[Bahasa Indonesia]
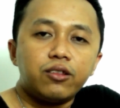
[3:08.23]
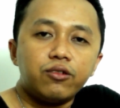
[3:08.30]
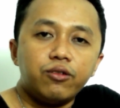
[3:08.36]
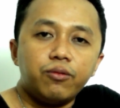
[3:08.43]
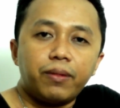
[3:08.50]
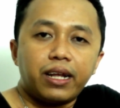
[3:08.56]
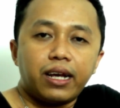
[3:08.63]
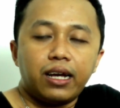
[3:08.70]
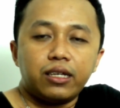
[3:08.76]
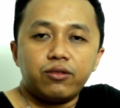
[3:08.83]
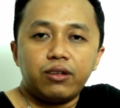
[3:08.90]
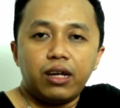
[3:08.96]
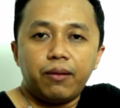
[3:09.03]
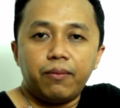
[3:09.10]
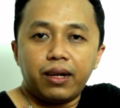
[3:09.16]
itu mereka
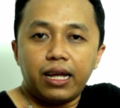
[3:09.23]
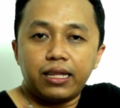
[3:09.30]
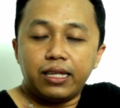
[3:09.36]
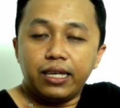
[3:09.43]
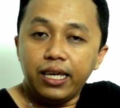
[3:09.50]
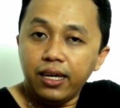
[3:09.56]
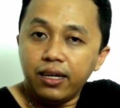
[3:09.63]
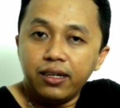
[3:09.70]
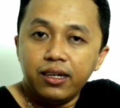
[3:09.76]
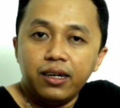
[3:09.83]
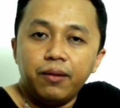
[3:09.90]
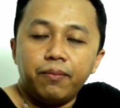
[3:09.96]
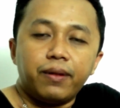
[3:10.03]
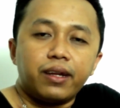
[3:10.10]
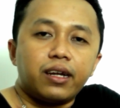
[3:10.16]
sudah berarti
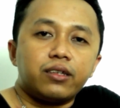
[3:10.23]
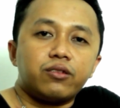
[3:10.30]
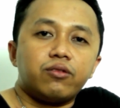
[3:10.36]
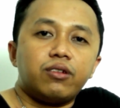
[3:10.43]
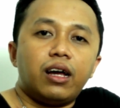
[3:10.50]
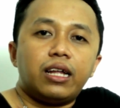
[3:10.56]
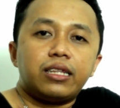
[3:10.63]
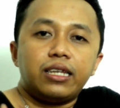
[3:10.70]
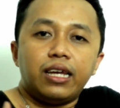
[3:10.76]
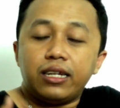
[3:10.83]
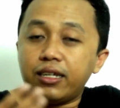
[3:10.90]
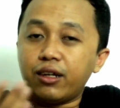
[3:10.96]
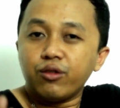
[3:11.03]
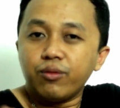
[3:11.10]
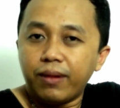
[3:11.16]
mereka sudah latihan
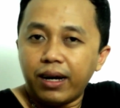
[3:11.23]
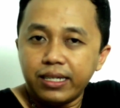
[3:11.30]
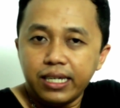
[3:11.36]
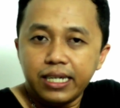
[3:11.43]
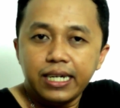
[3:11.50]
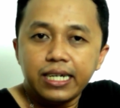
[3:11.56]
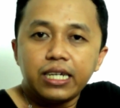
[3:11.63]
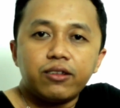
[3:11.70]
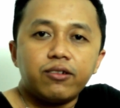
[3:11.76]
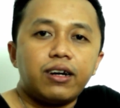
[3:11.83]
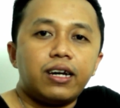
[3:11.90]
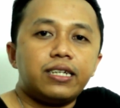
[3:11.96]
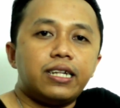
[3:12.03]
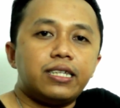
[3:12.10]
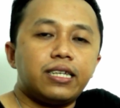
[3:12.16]
di rumahnya gitu
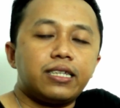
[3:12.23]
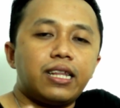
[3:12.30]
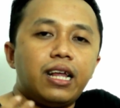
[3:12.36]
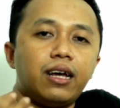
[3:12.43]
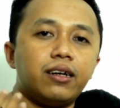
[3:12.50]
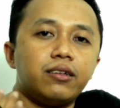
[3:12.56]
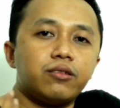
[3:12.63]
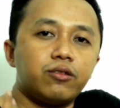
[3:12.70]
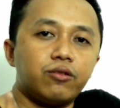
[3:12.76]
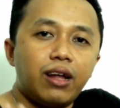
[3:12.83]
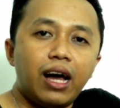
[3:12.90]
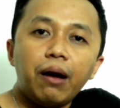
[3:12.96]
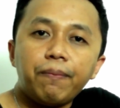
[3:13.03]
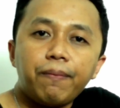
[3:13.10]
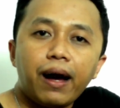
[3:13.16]
kan dan setelah
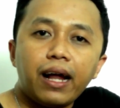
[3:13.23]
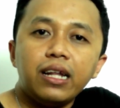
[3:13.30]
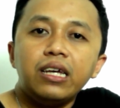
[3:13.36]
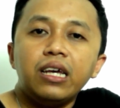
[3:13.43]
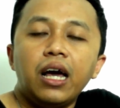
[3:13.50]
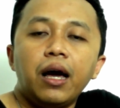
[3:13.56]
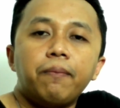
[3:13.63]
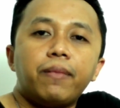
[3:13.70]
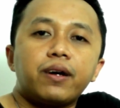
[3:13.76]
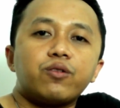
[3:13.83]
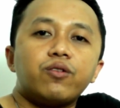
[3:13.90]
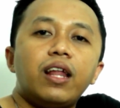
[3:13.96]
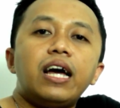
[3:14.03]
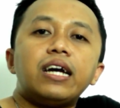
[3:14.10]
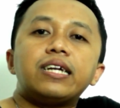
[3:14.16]
sudah hafal
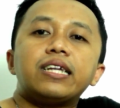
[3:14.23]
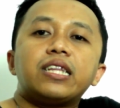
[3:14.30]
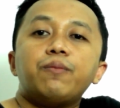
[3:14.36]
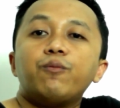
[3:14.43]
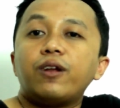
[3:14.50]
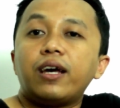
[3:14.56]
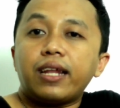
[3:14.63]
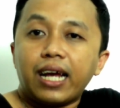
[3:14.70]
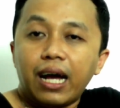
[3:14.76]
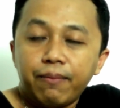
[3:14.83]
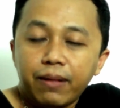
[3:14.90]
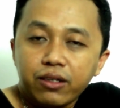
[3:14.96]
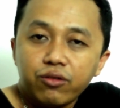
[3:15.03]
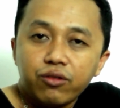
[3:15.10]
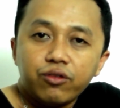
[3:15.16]
barulah kita mulai
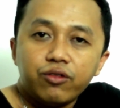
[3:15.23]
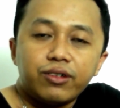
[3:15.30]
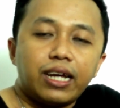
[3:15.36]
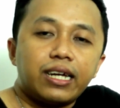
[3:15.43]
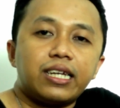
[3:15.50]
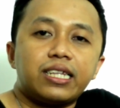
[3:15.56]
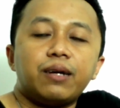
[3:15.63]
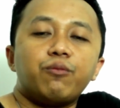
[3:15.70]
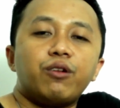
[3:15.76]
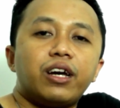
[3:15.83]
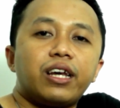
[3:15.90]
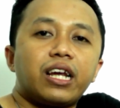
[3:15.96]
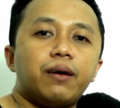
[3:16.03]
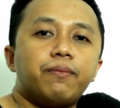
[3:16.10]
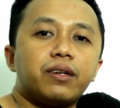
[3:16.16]
rekaman dulu nah kita
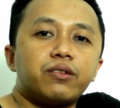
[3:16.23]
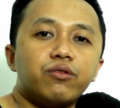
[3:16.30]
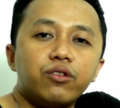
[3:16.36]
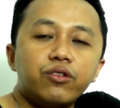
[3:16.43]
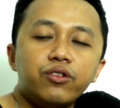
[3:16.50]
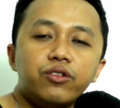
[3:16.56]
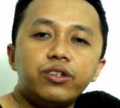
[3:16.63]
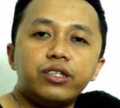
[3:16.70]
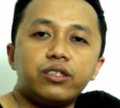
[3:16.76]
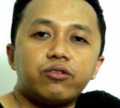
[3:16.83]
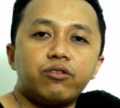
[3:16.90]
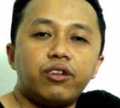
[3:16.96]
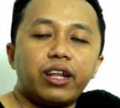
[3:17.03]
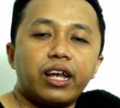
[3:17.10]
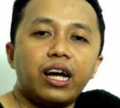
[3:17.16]
mulai rekaman dulu di
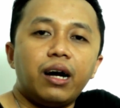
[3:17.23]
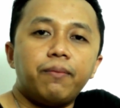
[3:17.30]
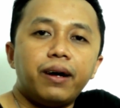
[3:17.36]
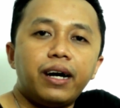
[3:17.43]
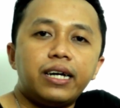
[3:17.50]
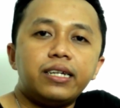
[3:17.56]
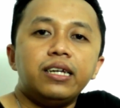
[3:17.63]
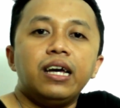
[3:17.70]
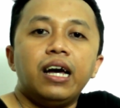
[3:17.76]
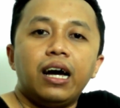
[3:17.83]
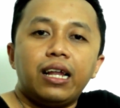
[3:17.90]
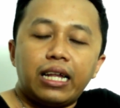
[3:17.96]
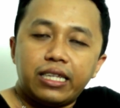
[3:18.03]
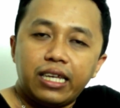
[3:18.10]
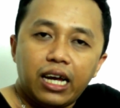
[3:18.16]
studio rekaman
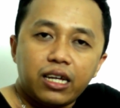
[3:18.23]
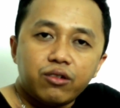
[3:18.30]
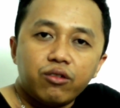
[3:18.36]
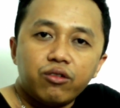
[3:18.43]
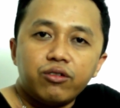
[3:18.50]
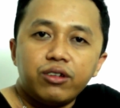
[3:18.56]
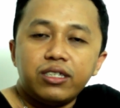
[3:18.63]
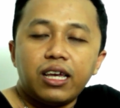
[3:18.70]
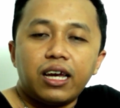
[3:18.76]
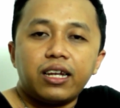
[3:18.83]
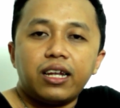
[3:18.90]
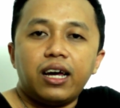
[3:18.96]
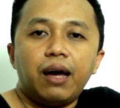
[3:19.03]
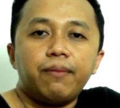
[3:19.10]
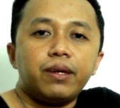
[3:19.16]
latihan dulu di
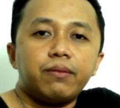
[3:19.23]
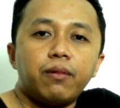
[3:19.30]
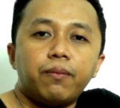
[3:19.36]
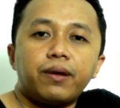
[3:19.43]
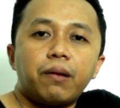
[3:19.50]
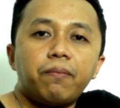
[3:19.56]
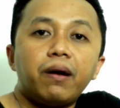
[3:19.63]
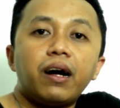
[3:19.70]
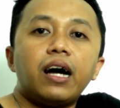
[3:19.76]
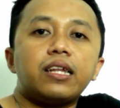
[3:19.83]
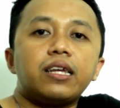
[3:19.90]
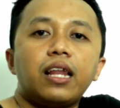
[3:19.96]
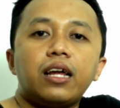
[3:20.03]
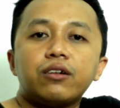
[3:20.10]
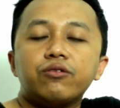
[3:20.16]
sana ambil beberapa
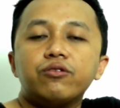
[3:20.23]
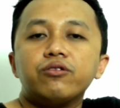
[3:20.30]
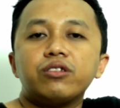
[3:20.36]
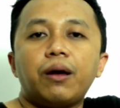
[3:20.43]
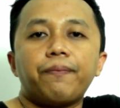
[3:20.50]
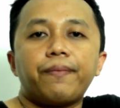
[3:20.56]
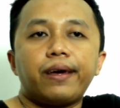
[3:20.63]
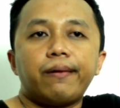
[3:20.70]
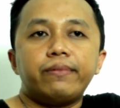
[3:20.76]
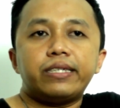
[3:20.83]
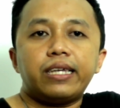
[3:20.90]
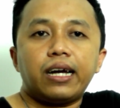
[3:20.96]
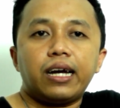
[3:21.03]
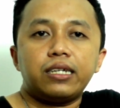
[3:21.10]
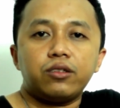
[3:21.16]
kali lagu sampai
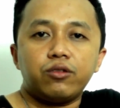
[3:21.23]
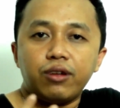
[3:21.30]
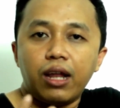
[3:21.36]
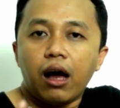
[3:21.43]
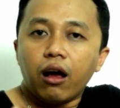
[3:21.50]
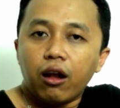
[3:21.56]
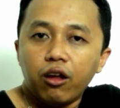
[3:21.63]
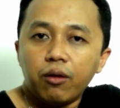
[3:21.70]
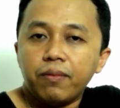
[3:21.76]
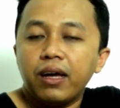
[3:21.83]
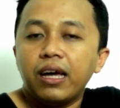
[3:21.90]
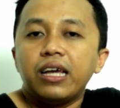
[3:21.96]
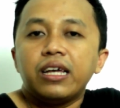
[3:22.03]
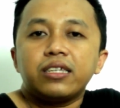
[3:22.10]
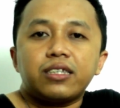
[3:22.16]
misalkan sudah klop
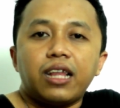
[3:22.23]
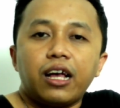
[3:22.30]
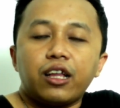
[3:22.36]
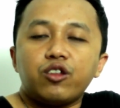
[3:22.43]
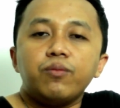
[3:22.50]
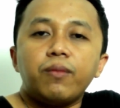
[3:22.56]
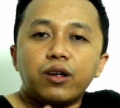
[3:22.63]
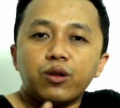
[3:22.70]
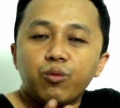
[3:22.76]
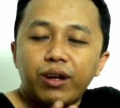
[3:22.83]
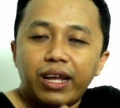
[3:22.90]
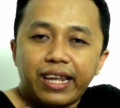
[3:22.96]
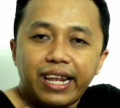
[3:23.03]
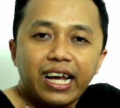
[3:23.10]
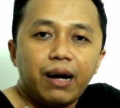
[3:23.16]
setelah itu baru
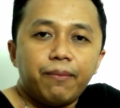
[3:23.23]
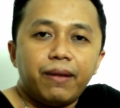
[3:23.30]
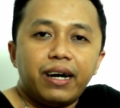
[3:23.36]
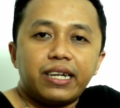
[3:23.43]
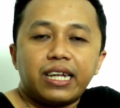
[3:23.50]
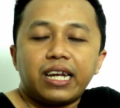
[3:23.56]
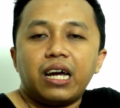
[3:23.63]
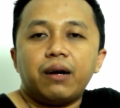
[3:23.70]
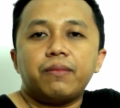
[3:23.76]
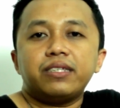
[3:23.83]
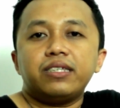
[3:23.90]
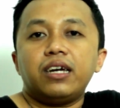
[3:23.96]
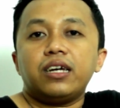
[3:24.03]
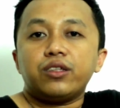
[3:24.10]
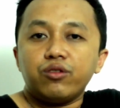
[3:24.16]
mulai rekaman
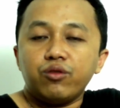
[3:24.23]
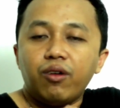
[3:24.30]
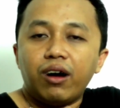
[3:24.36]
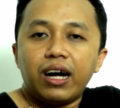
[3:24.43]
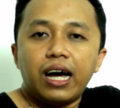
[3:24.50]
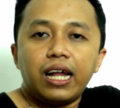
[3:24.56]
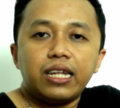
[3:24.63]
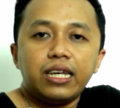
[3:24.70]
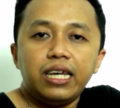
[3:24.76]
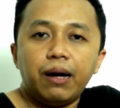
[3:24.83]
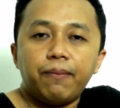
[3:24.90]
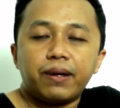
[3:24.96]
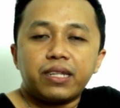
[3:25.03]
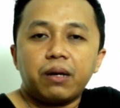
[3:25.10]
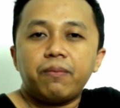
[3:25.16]
rekamannya itu dua kali
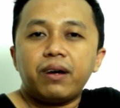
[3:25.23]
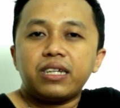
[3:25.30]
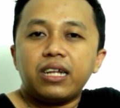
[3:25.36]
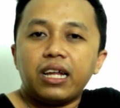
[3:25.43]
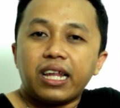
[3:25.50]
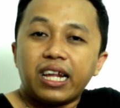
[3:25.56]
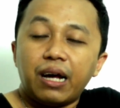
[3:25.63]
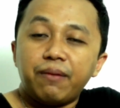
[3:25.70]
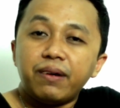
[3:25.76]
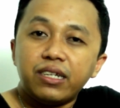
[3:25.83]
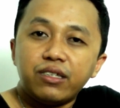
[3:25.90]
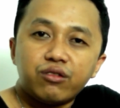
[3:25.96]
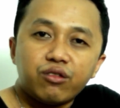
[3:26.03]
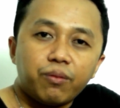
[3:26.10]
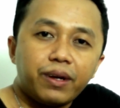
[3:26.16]
yang pertama adalah rekaman
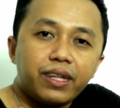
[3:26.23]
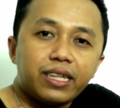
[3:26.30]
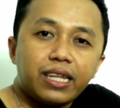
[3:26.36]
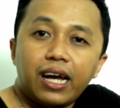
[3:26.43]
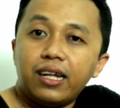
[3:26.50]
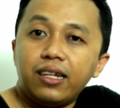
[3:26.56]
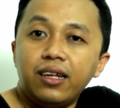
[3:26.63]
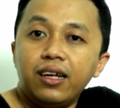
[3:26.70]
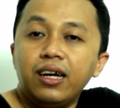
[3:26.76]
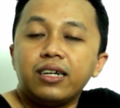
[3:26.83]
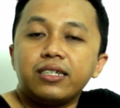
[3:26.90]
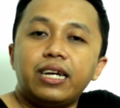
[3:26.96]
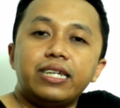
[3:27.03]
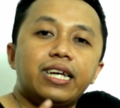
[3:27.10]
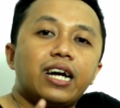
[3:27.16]
instrumental
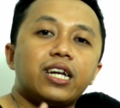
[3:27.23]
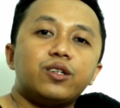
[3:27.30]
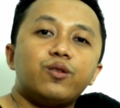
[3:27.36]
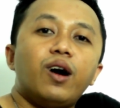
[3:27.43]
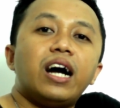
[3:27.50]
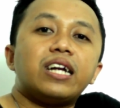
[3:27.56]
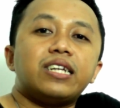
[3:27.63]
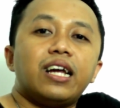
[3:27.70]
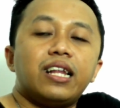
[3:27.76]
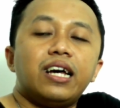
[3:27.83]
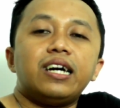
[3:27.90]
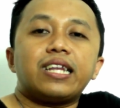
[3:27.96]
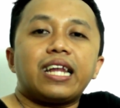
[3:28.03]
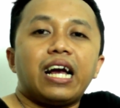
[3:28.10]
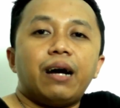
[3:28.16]
dan yang kedua
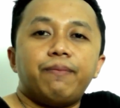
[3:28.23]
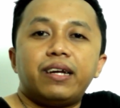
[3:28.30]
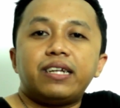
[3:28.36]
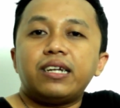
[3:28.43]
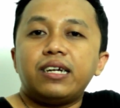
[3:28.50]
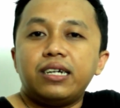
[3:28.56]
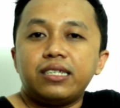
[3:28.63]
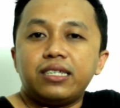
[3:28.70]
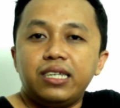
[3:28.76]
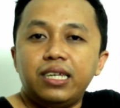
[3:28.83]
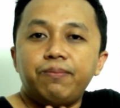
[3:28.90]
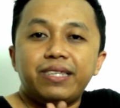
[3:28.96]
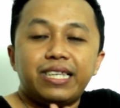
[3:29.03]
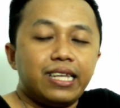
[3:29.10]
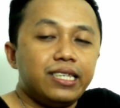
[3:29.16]
adalah rekaman uh,
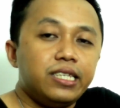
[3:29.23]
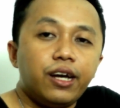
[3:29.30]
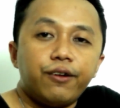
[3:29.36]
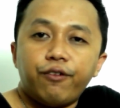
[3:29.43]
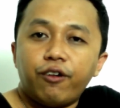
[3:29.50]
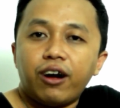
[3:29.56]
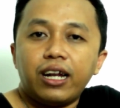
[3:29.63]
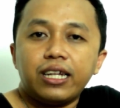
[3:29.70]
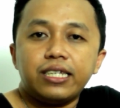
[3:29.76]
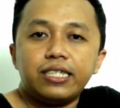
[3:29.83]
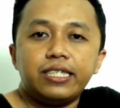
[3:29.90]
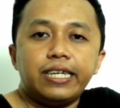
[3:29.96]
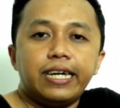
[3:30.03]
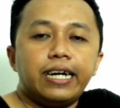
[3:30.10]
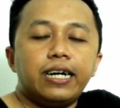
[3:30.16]
si penyanyinya,
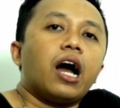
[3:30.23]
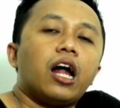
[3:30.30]
vokalisnya.